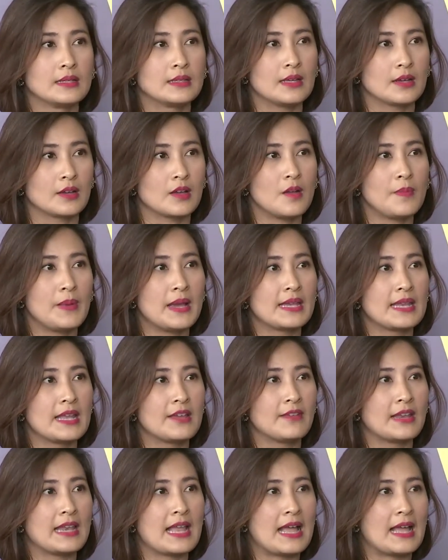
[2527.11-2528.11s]
แต่ก็ภายใน
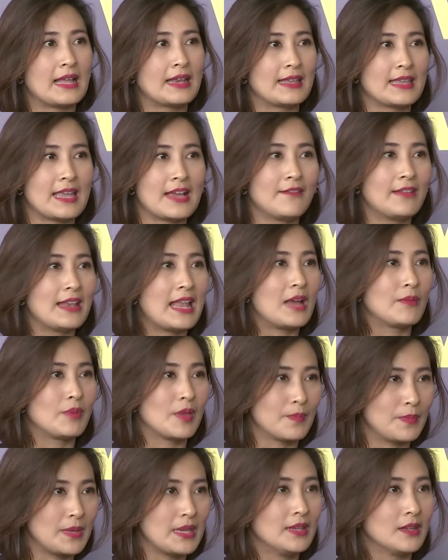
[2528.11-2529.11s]
เวลาระยะเวลา
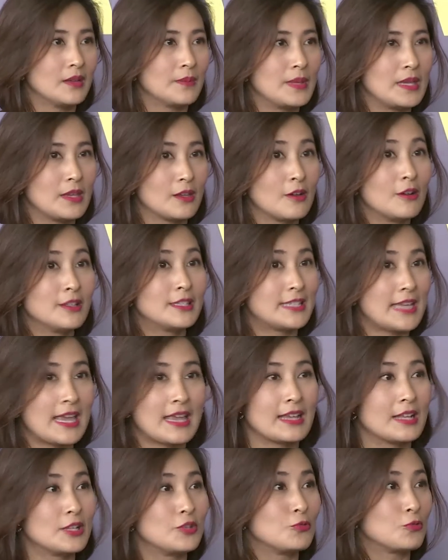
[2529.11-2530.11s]
เพียงปีหนึ่งปีก็เจ๊
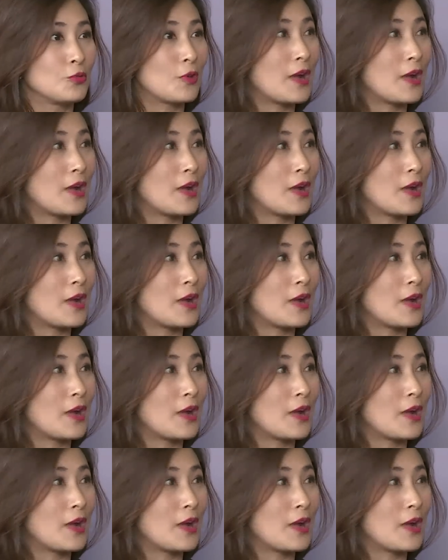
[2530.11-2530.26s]
งกันอยู่